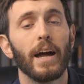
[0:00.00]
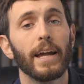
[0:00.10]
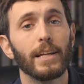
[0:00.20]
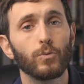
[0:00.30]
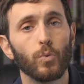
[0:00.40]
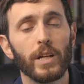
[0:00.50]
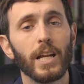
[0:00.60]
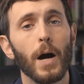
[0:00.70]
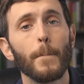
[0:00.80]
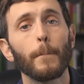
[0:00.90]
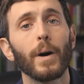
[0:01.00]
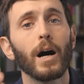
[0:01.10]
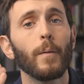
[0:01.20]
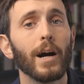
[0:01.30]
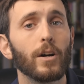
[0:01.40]
e insulina
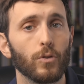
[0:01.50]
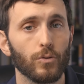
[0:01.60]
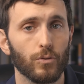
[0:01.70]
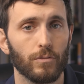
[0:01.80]
más bajos.